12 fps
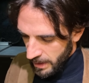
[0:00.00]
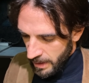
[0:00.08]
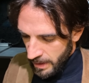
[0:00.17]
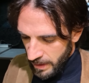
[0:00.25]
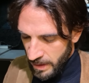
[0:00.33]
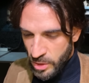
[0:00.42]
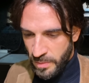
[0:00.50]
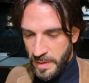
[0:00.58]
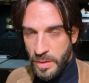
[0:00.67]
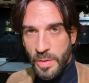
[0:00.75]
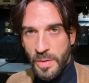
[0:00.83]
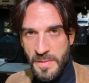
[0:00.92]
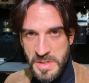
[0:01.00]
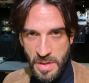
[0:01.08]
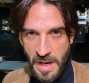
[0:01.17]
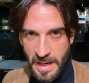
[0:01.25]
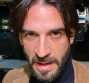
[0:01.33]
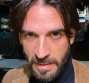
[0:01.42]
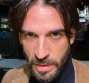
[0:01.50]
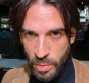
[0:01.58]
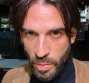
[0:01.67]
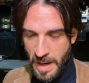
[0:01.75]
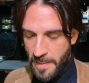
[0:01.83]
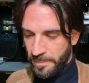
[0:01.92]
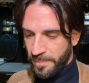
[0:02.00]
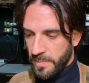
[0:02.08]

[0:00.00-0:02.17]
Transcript: che ci ha fatto visionare la vettura